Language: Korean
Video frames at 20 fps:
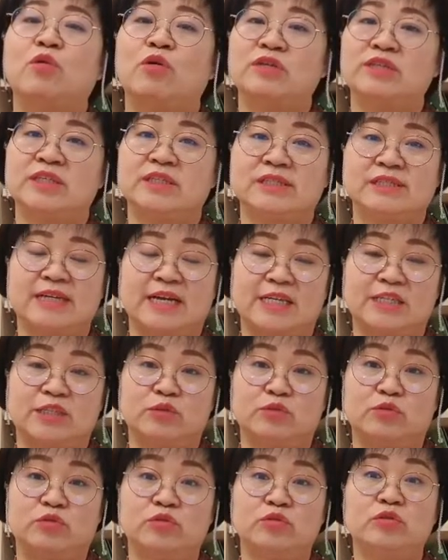원인을
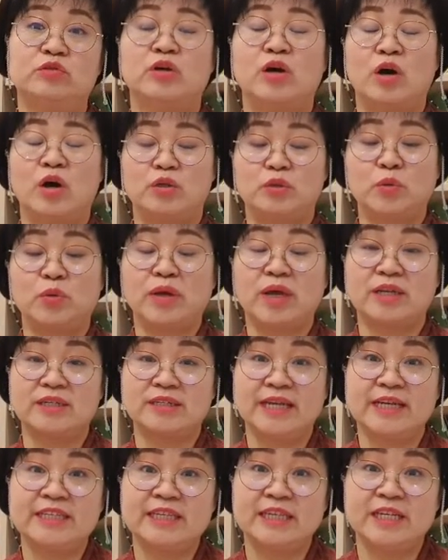가지고 소개를
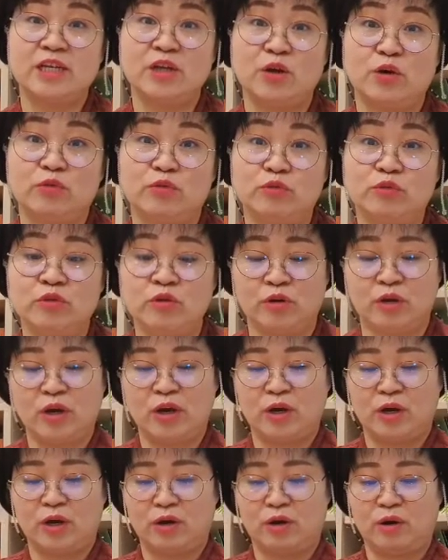해드리려고
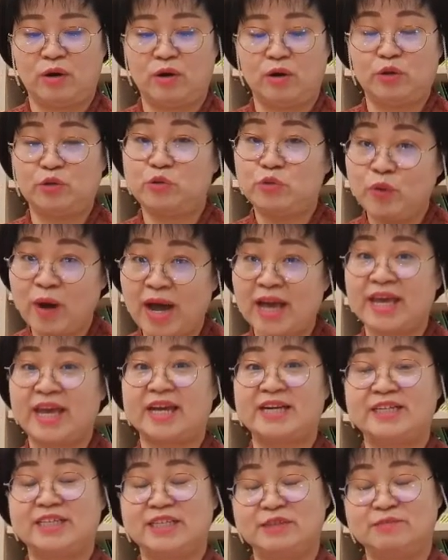어,
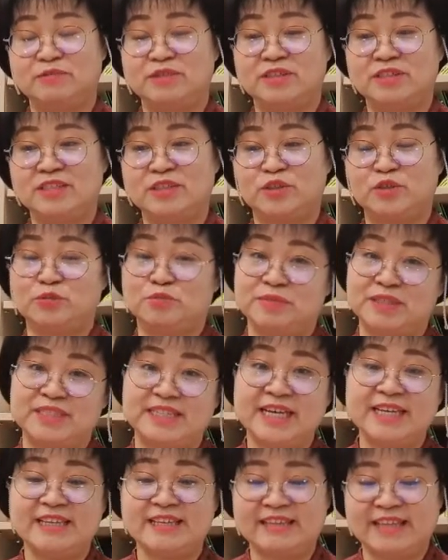유아의 그림을
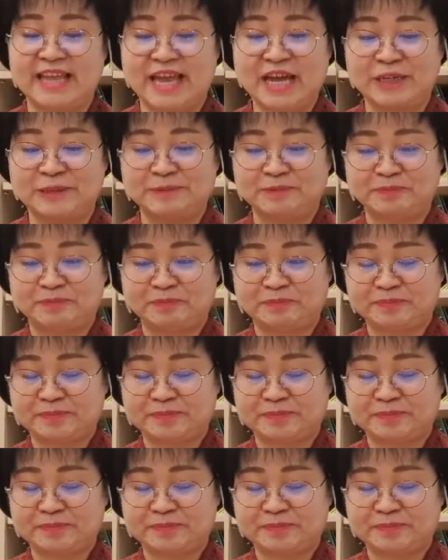준비를 했는데요.